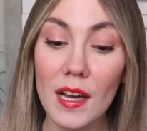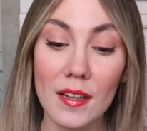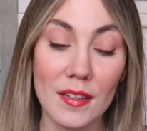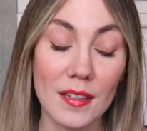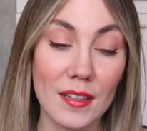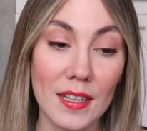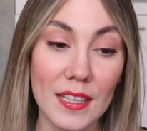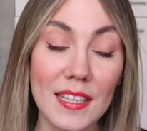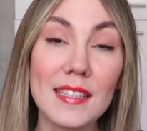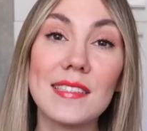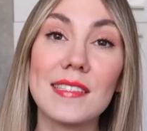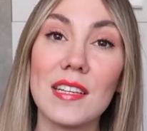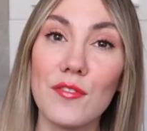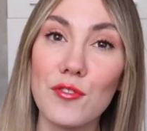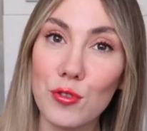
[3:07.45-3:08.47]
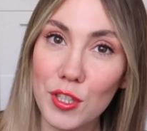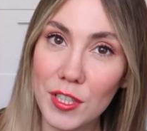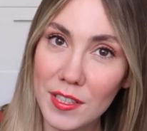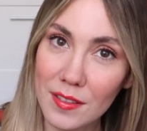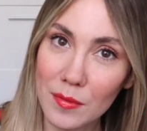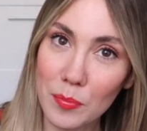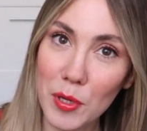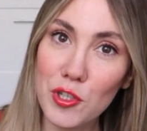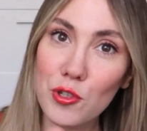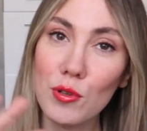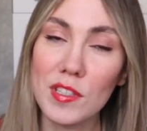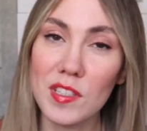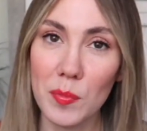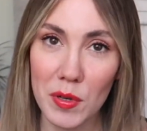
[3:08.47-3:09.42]
А, если я все-таки
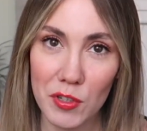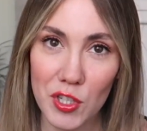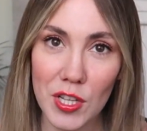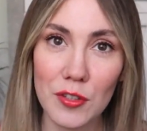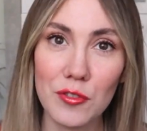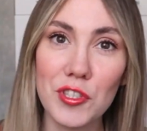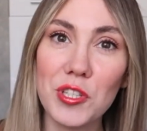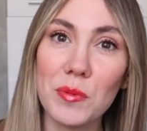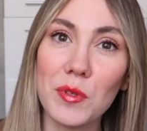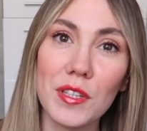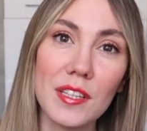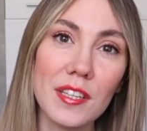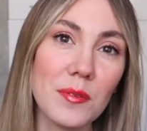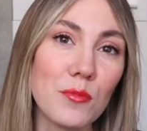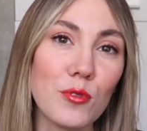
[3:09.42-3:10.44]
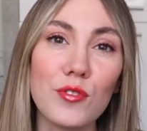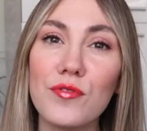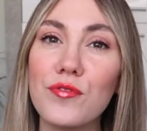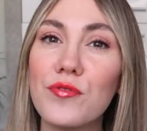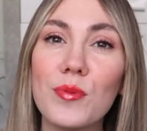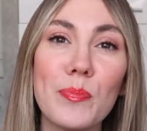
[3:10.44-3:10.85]
почули сопровождаются чем-то таким вот